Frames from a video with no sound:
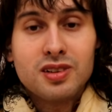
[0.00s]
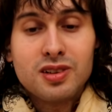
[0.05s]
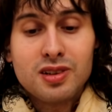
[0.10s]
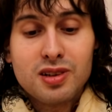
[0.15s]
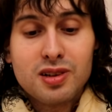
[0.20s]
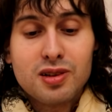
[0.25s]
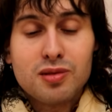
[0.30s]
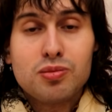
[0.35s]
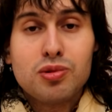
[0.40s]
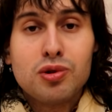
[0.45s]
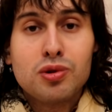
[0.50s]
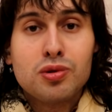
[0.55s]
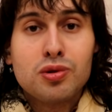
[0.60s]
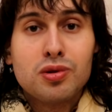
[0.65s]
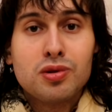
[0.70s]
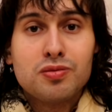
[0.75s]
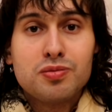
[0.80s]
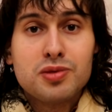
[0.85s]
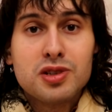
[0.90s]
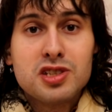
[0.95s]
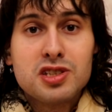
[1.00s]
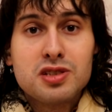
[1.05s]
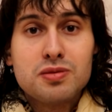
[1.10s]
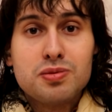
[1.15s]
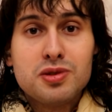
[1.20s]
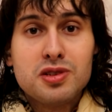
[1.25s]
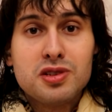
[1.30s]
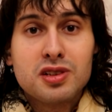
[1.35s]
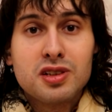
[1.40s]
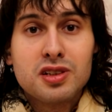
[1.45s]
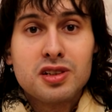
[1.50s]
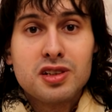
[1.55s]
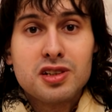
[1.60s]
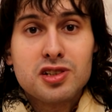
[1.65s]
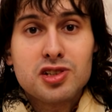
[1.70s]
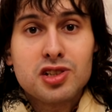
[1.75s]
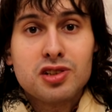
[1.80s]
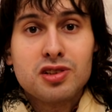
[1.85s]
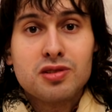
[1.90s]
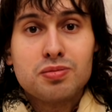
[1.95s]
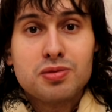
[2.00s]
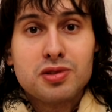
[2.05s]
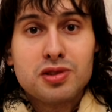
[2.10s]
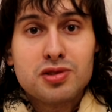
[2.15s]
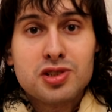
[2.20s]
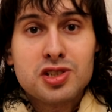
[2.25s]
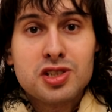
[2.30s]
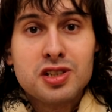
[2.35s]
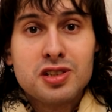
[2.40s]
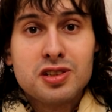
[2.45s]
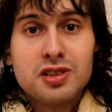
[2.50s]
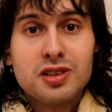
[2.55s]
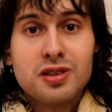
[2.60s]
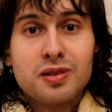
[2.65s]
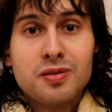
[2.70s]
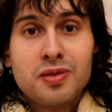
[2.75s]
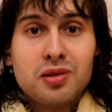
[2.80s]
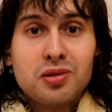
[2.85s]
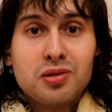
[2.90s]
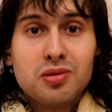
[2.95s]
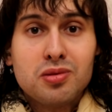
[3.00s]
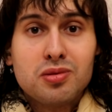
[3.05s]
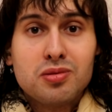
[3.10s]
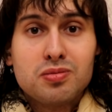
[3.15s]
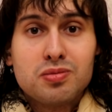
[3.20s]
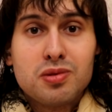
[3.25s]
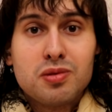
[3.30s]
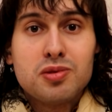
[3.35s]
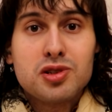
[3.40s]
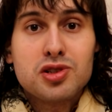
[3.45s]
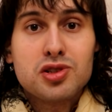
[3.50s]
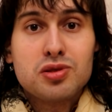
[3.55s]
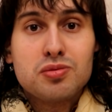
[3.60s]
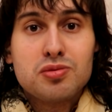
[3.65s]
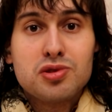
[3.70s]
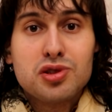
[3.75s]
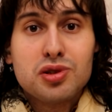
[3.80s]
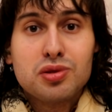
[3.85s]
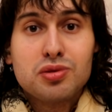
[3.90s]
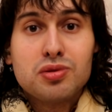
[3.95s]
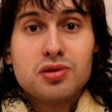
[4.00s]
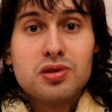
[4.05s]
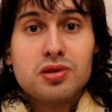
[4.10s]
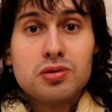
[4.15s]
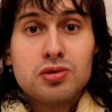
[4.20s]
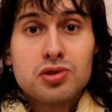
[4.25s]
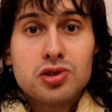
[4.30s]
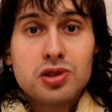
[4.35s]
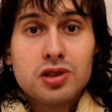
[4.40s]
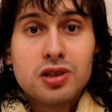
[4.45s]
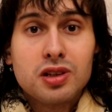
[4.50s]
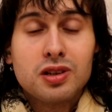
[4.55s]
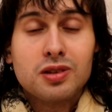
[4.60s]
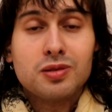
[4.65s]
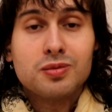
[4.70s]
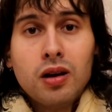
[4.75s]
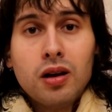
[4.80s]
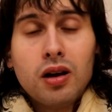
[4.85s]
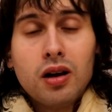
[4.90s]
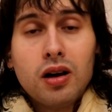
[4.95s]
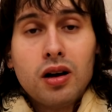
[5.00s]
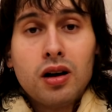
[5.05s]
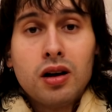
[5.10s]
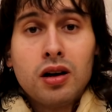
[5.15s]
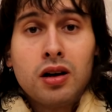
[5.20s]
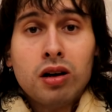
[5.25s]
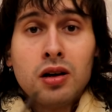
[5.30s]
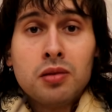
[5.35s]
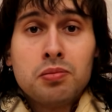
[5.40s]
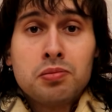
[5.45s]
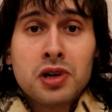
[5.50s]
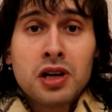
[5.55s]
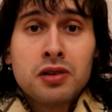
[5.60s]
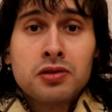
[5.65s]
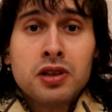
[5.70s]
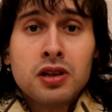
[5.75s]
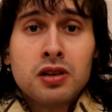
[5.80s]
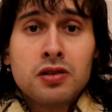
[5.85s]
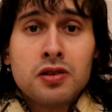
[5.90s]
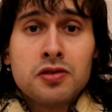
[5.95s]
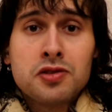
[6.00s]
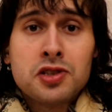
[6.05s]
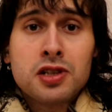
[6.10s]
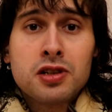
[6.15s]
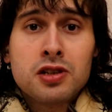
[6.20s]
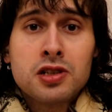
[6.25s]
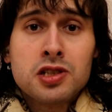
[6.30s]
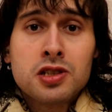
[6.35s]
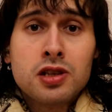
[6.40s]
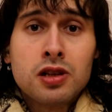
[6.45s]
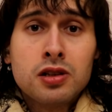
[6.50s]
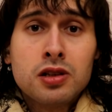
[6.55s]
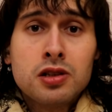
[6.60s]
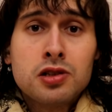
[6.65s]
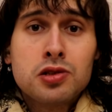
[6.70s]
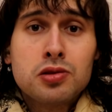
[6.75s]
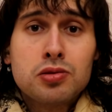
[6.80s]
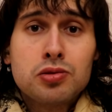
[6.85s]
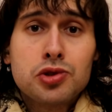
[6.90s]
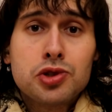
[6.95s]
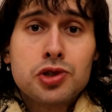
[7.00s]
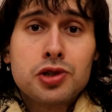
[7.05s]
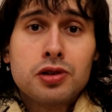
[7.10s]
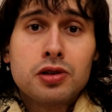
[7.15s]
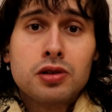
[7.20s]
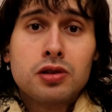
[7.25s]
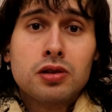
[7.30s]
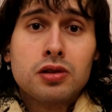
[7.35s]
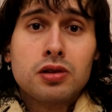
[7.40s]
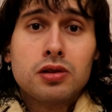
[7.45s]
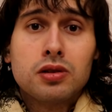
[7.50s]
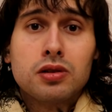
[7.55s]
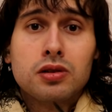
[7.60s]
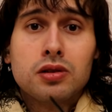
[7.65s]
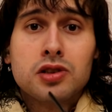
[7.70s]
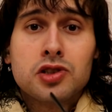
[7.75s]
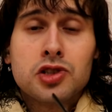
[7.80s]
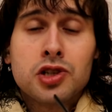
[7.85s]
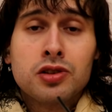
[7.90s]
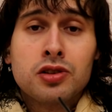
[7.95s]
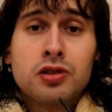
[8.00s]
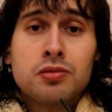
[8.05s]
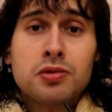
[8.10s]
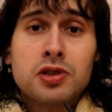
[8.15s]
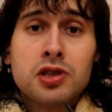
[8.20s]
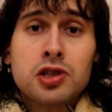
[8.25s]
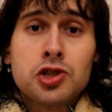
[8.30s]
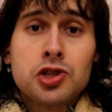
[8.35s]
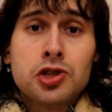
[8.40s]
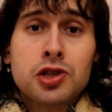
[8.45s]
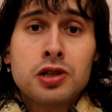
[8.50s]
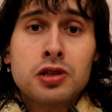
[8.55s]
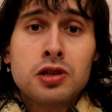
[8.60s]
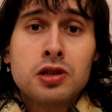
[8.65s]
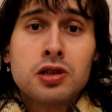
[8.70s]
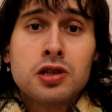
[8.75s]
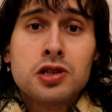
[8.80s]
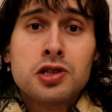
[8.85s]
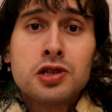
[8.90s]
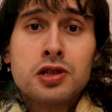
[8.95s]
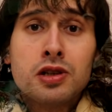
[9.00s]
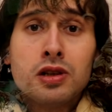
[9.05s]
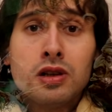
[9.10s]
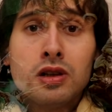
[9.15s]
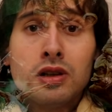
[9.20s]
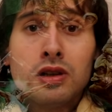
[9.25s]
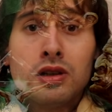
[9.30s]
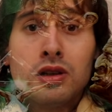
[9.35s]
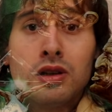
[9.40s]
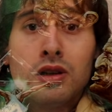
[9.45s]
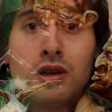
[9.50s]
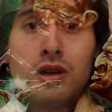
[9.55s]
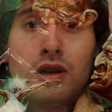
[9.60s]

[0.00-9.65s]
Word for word: А, Богу, в принципе, никакие жертвоприношения, ну, по большому счету, не нужны. А, правда, во всех остальных случаях э, жертвоприношения носили